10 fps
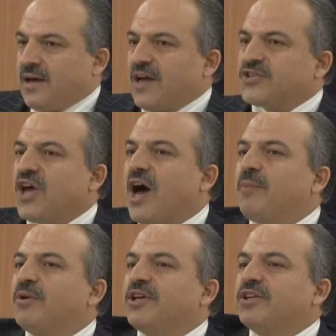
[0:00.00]

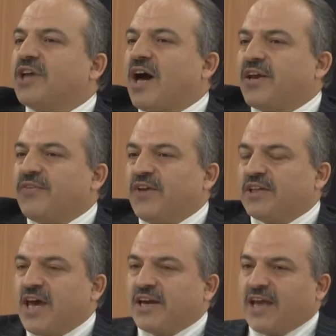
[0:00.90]
ashabını tarif
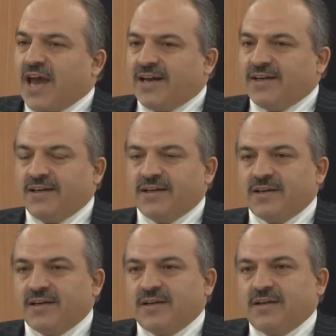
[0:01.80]
ederken
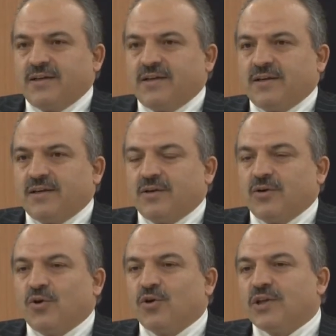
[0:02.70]

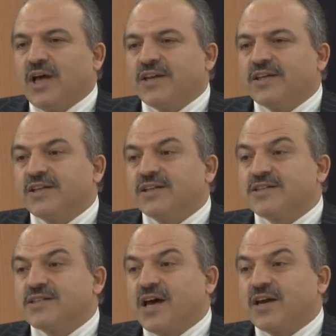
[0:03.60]
onlar
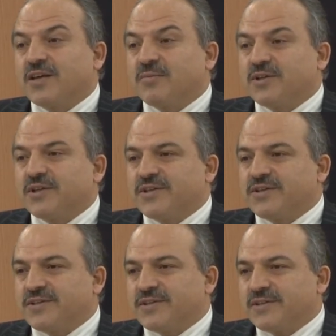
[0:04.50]
yıldızlar
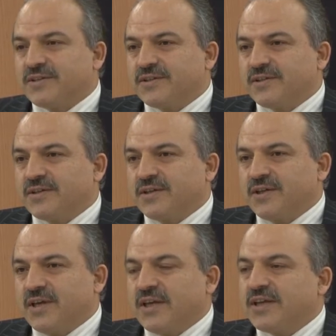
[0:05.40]
gibidir.
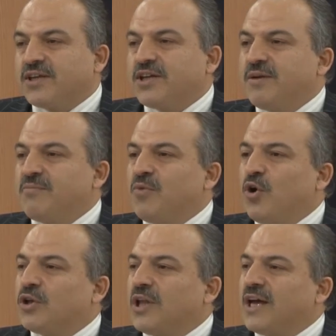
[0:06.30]
Kim
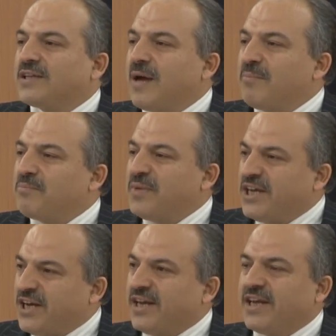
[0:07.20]
onlardan
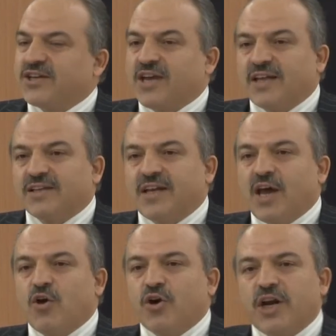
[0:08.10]
birini kendine
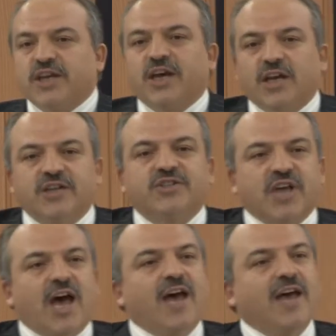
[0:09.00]
örnek
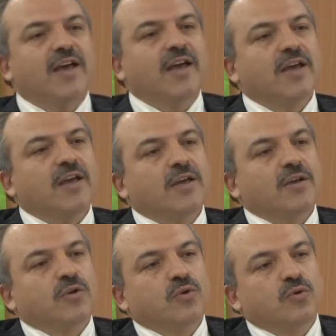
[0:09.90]
alırsa
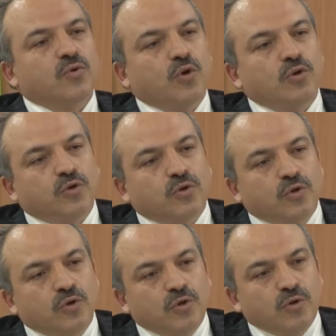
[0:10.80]

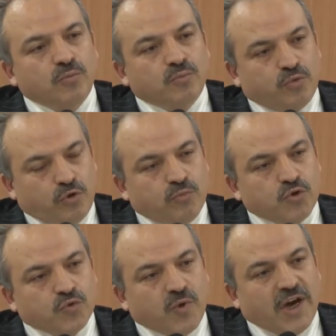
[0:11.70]
yolunu
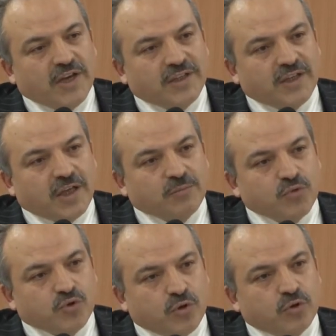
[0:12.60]
bulmuş ve
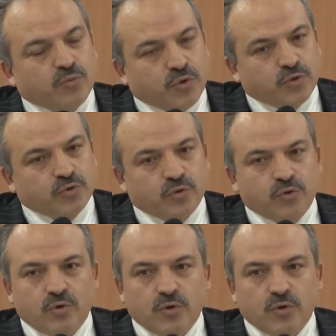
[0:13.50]
aydınlatmış olur buyurdu.